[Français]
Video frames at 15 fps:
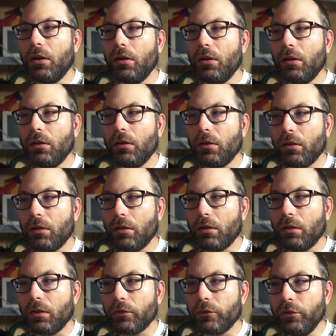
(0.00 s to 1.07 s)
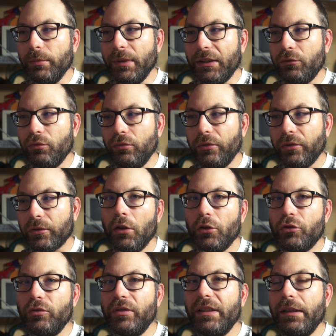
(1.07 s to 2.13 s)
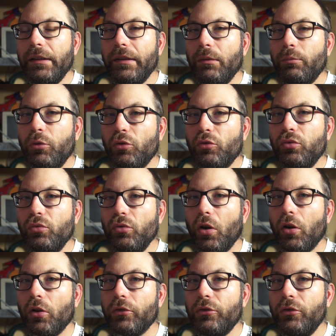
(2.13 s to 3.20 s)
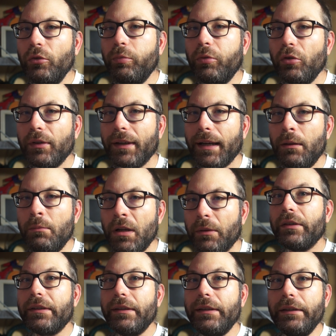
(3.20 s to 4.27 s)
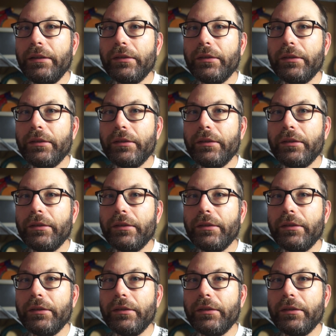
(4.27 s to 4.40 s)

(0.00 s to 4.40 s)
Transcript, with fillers: En 2012, j'utilisais beaucoup euh, deux programmes qui